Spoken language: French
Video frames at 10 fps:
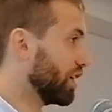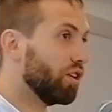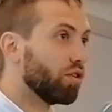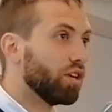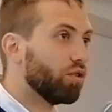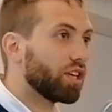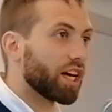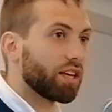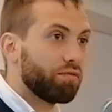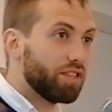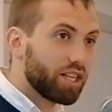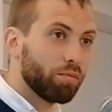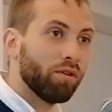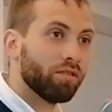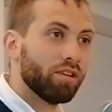il le guérit
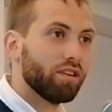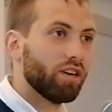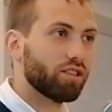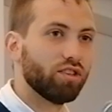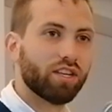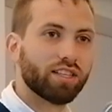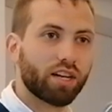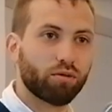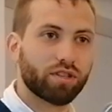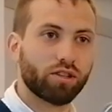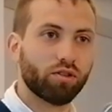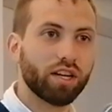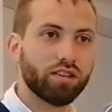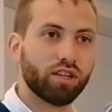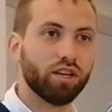physiquement, Hein, c'est à ça qu'on
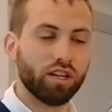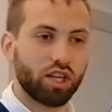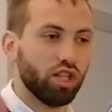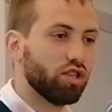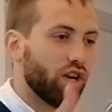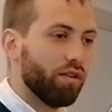s'attendrait, c'est qu'ils disent